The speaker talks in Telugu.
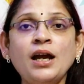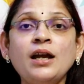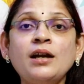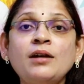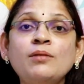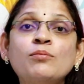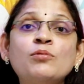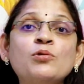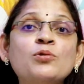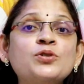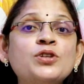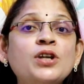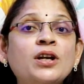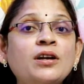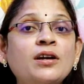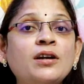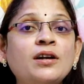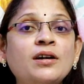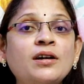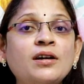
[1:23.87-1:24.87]
అండ్
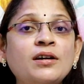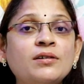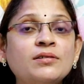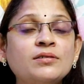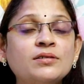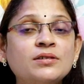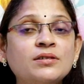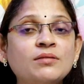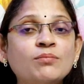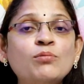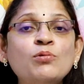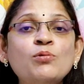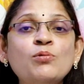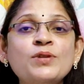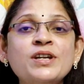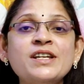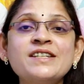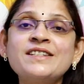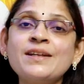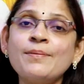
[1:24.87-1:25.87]
ముఖ్యంగా
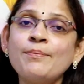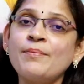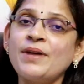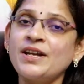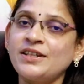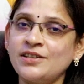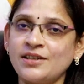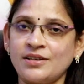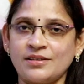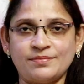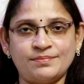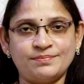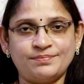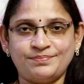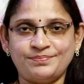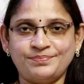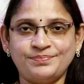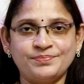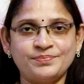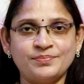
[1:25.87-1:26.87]
మూన్ ఈజ్ ఎ మదర్
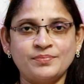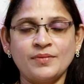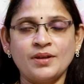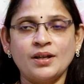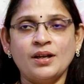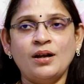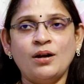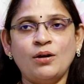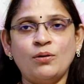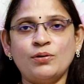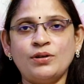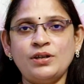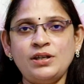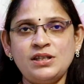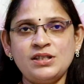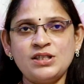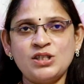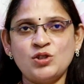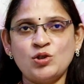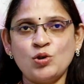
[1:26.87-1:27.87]
ఓకే
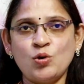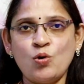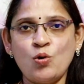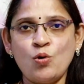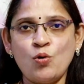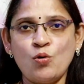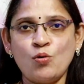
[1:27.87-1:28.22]
సో